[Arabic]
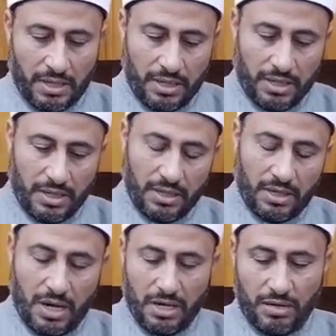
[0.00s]
آه،
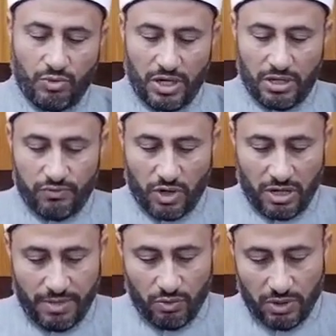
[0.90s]
قال المؤلف
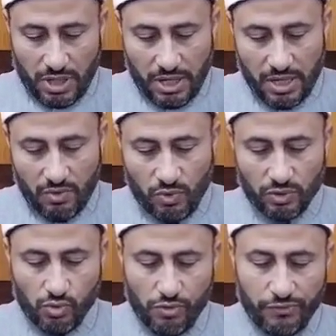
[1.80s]
رحمه الله
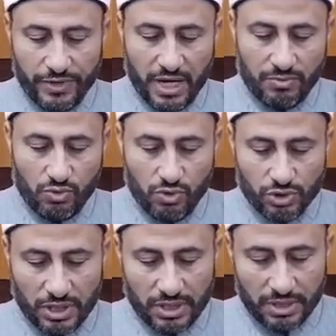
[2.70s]
وتوفي أبوه
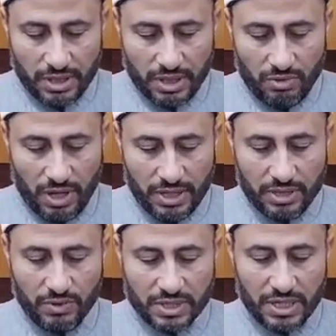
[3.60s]
صلى الله
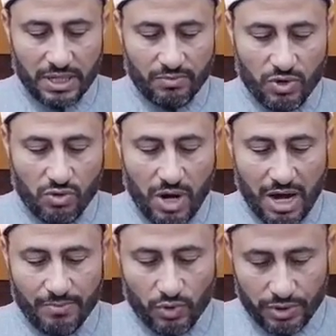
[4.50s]
عليه وسلم وهو
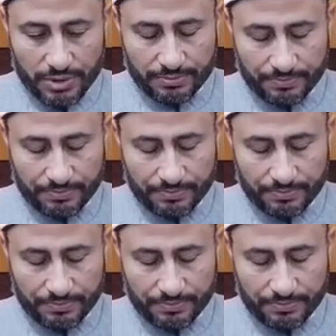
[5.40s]
حمل